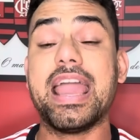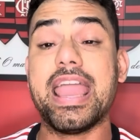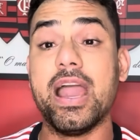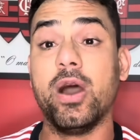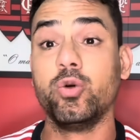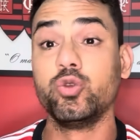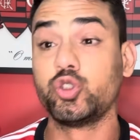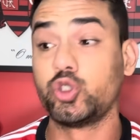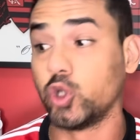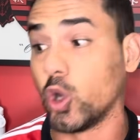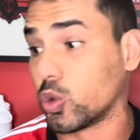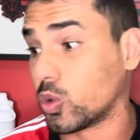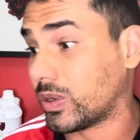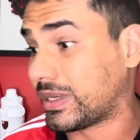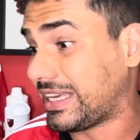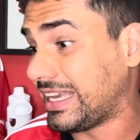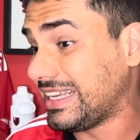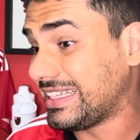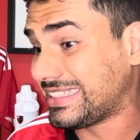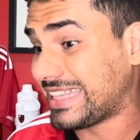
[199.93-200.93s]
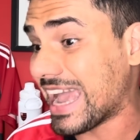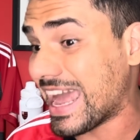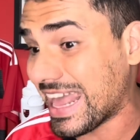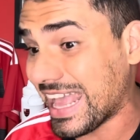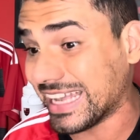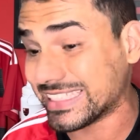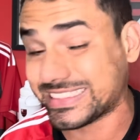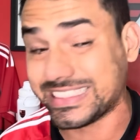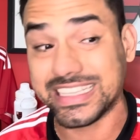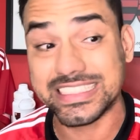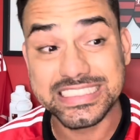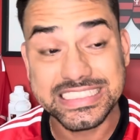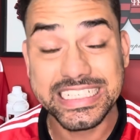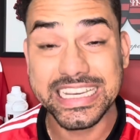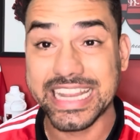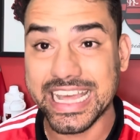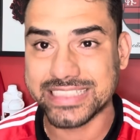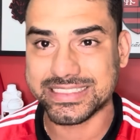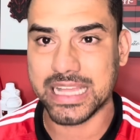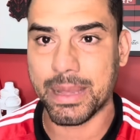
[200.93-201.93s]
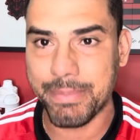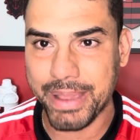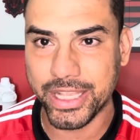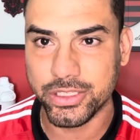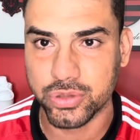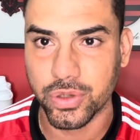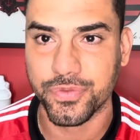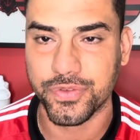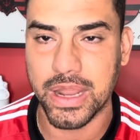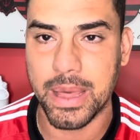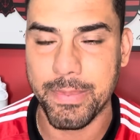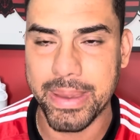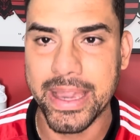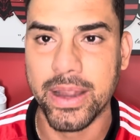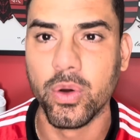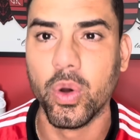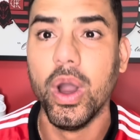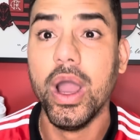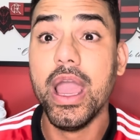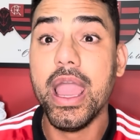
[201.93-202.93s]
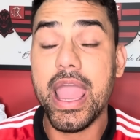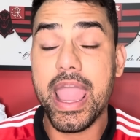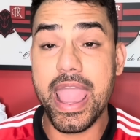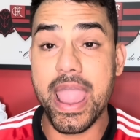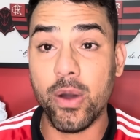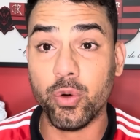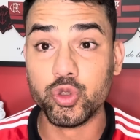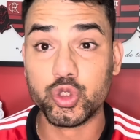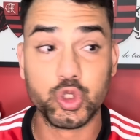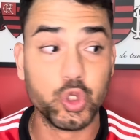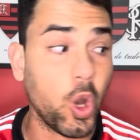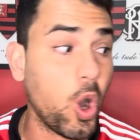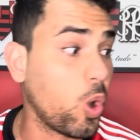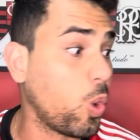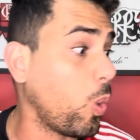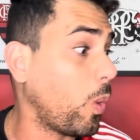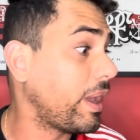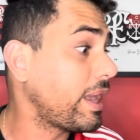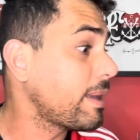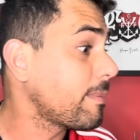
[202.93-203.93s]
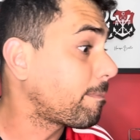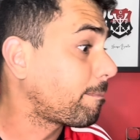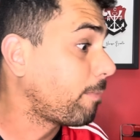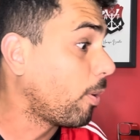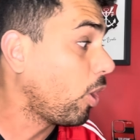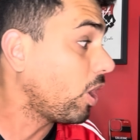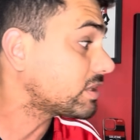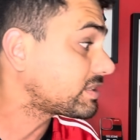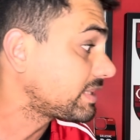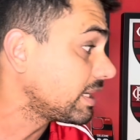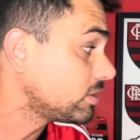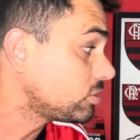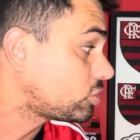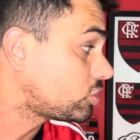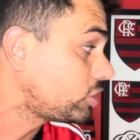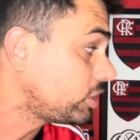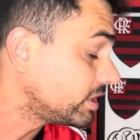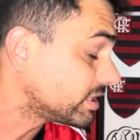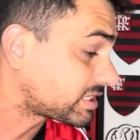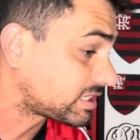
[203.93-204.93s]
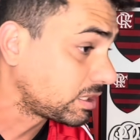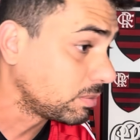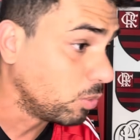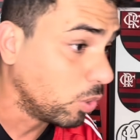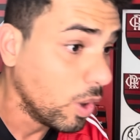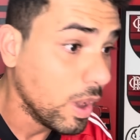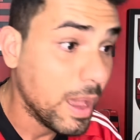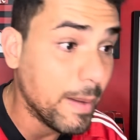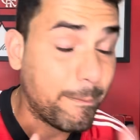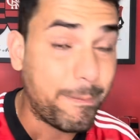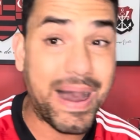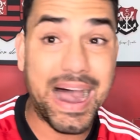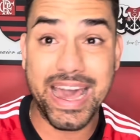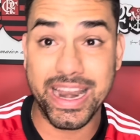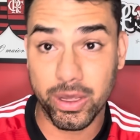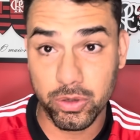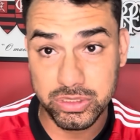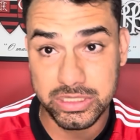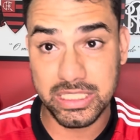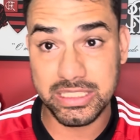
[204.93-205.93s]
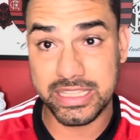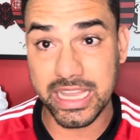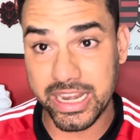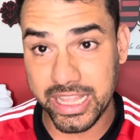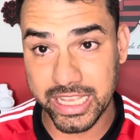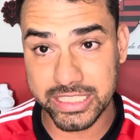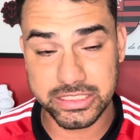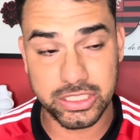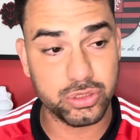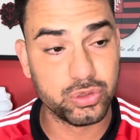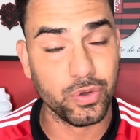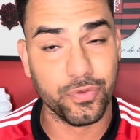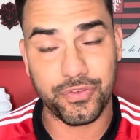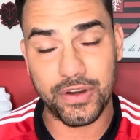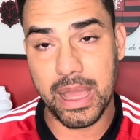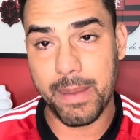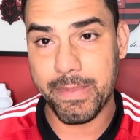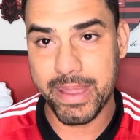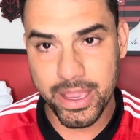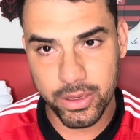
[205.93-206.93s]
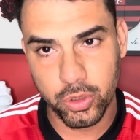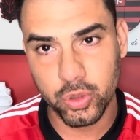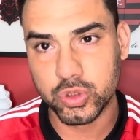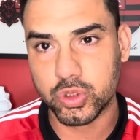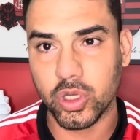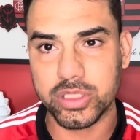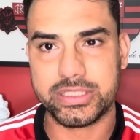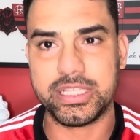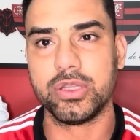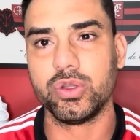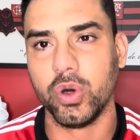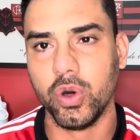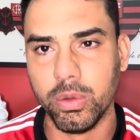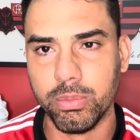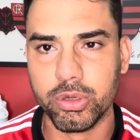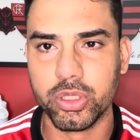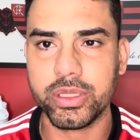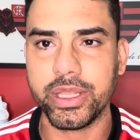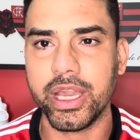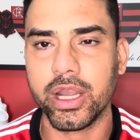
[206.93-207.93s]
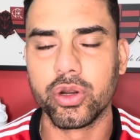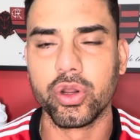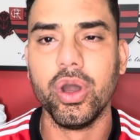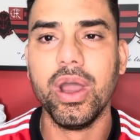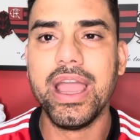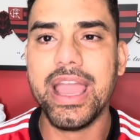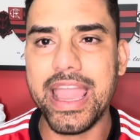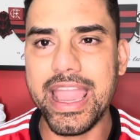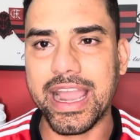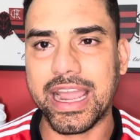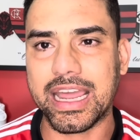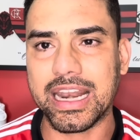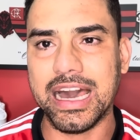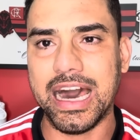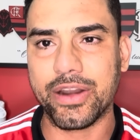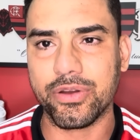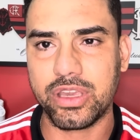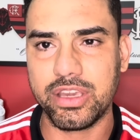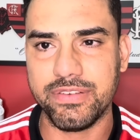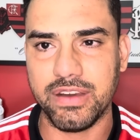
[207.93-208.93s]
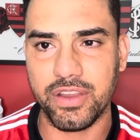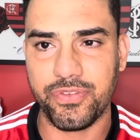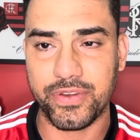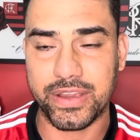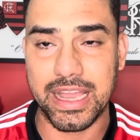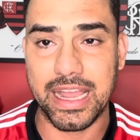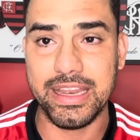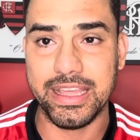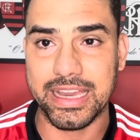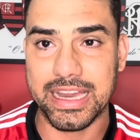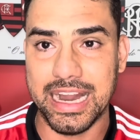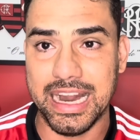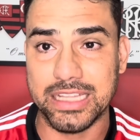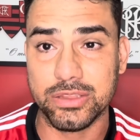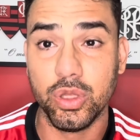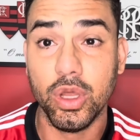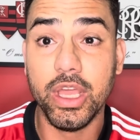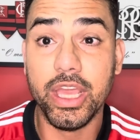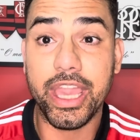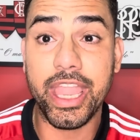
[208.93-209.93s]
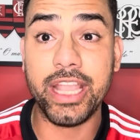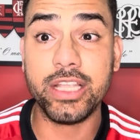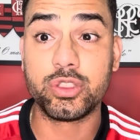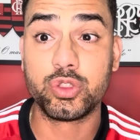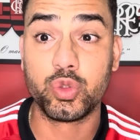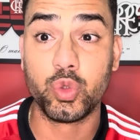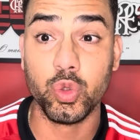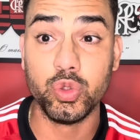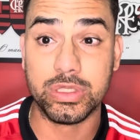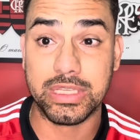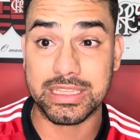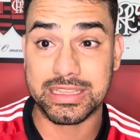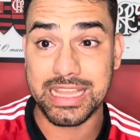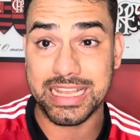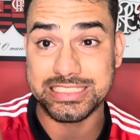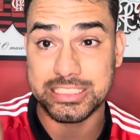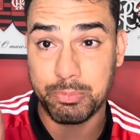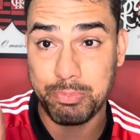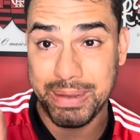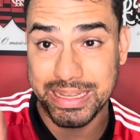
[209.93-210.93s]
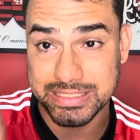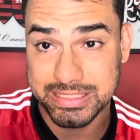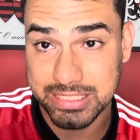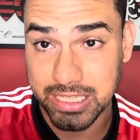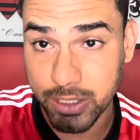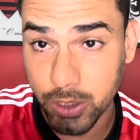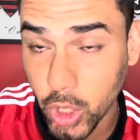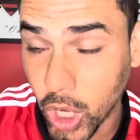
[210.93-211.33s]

É um jogo que interessa diretamente o Flamengo, é um jogo importantíssimo para os interesses do Flamengo e o torcedor rubro-negro, é claro que vai ficar ligado em tudo que está se passando.